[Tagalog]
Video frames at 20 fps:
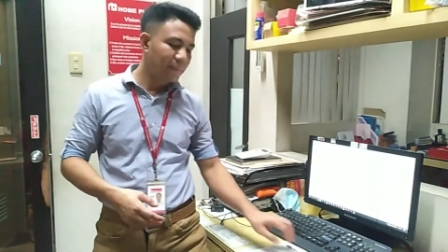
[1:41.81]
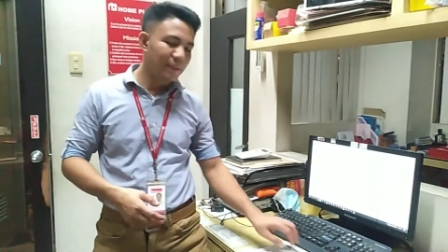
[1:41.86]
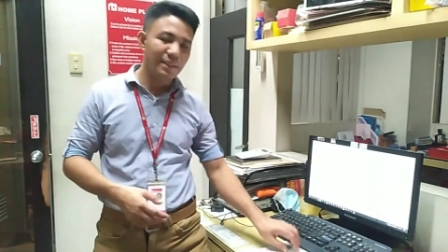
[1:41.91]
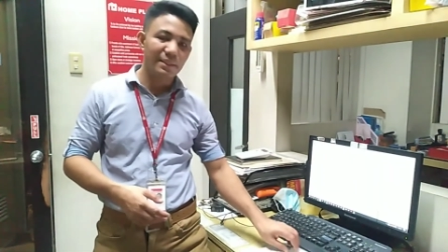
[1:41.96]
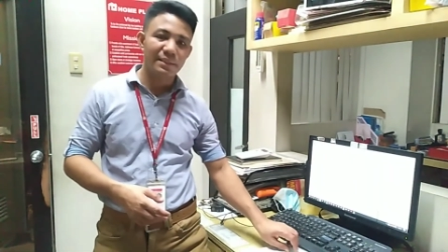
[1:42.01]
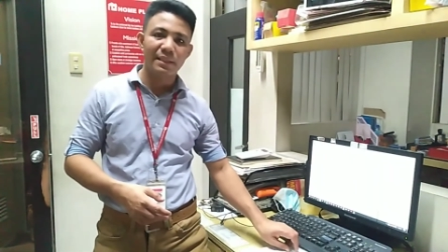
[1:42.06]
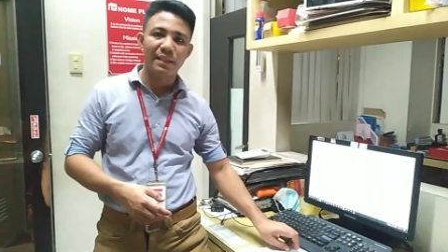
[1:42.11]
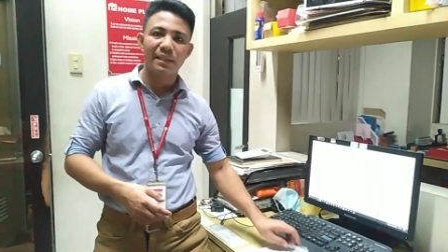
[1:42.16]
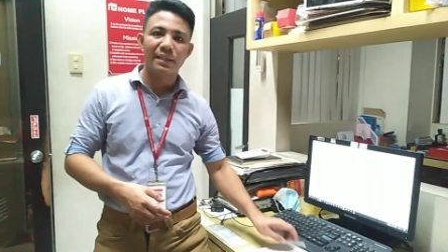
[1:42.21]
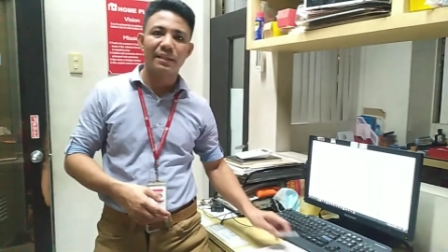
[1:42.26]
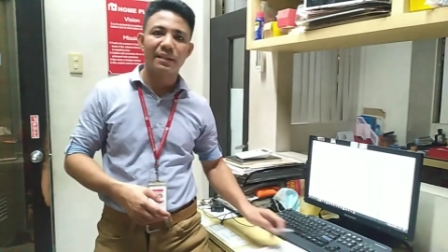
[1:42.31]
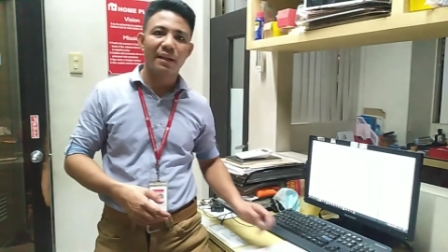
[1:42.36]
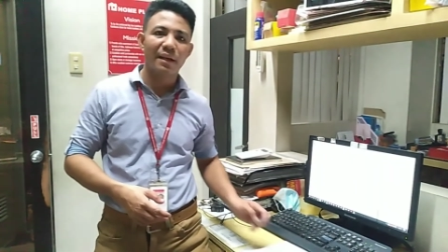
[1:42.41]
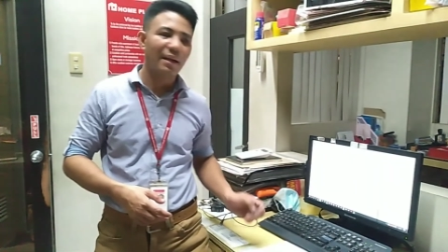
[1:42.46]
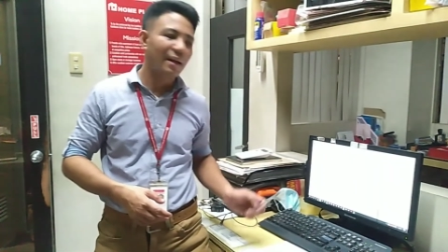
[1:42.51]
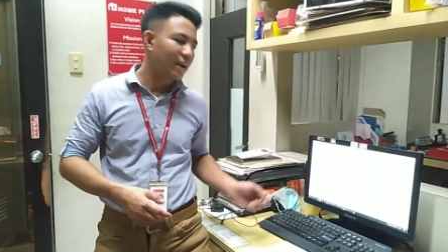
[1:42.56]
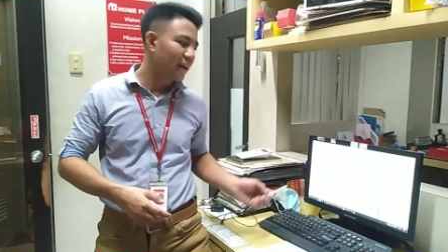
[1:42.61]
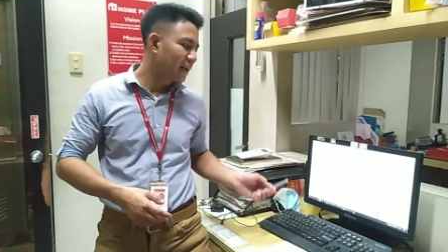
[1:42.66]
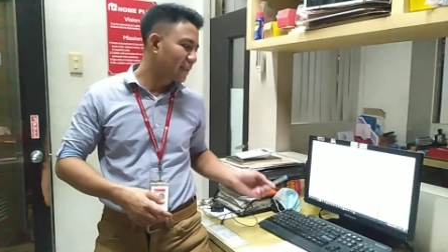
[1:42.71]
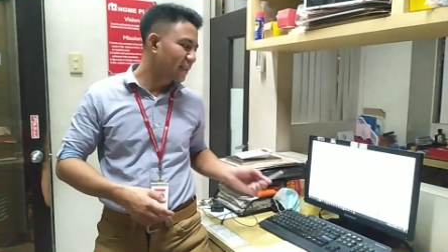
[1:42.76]
PC,
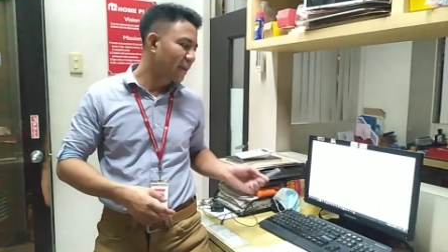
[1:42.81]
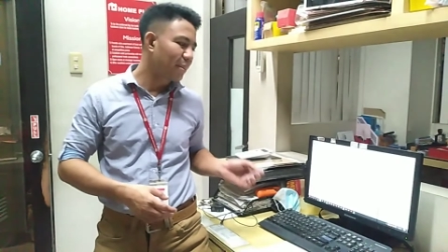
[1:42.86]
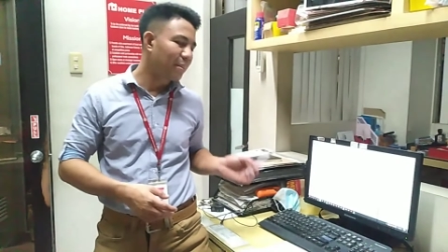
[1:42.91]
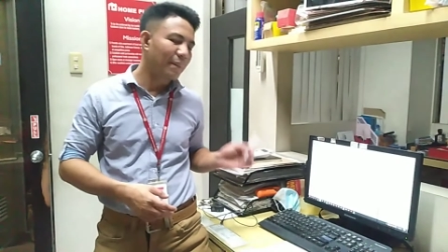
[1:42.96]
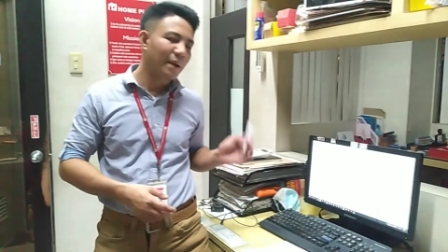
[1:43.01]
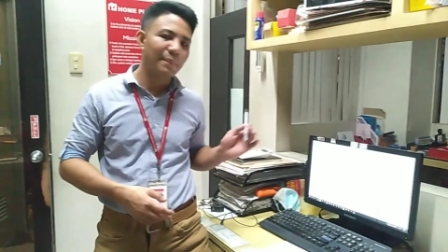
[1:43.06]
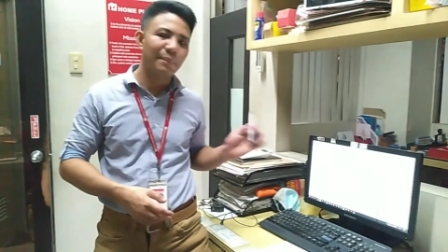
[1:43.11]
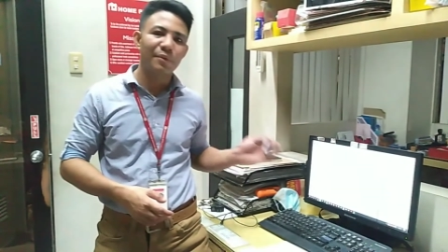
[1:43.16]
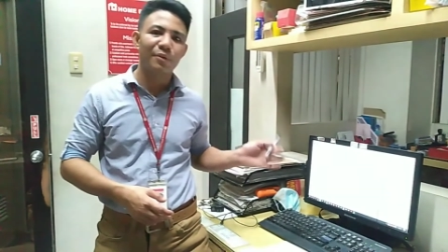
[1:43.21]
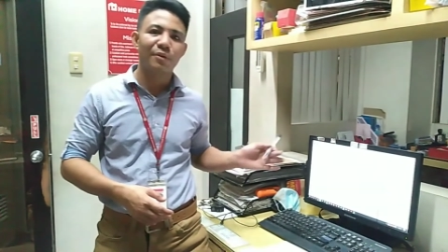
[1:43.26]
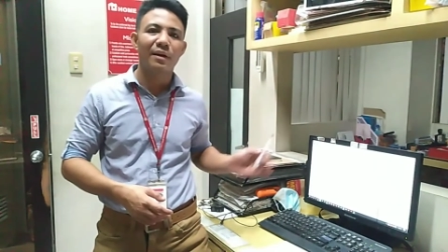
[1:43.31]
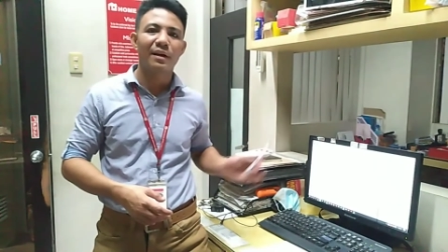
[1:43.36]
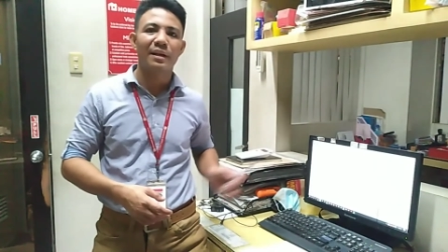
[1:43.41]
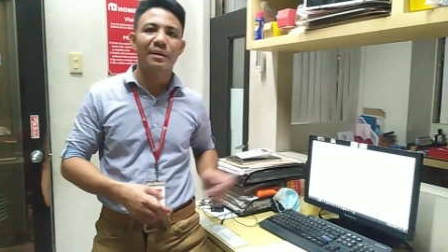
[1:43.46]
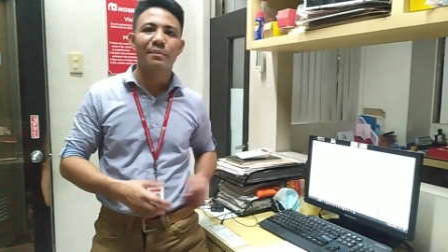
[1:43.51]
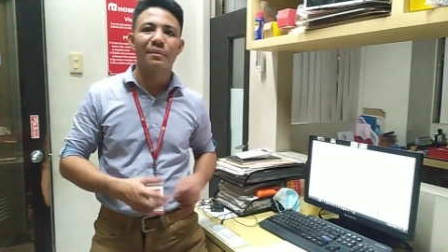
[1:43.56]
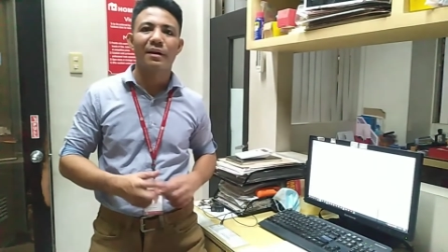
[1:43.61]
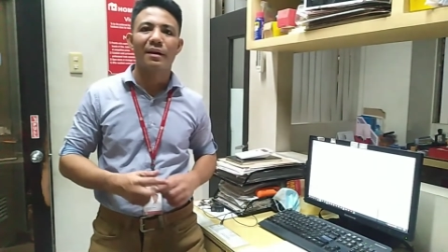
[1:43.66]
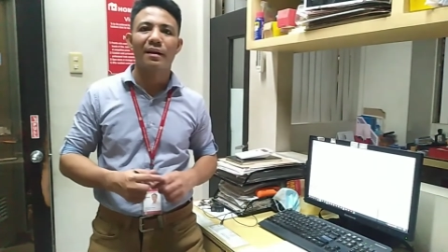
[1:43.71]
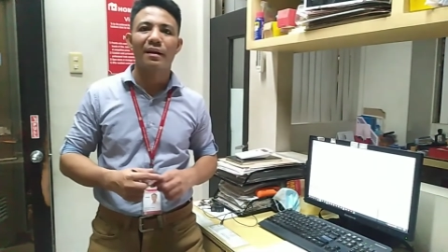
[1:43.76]
nakatambay ko yung
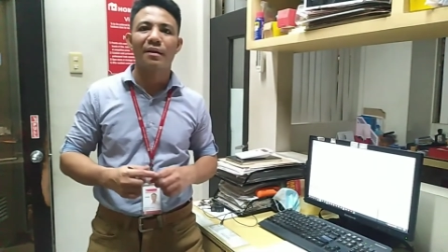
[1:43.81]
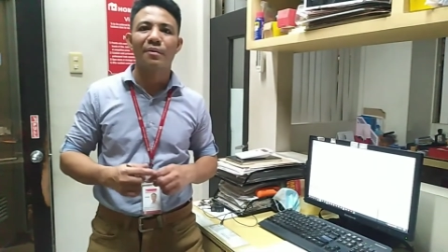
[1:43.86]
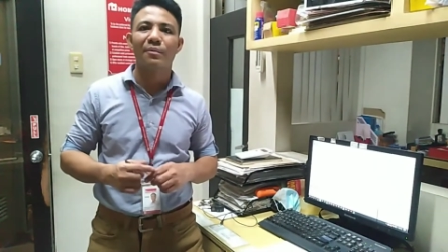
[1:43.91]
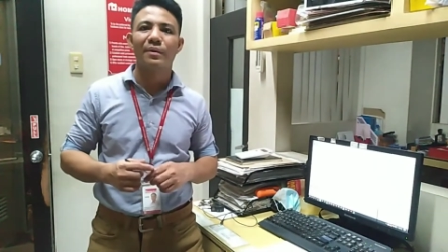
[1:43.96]
aking mga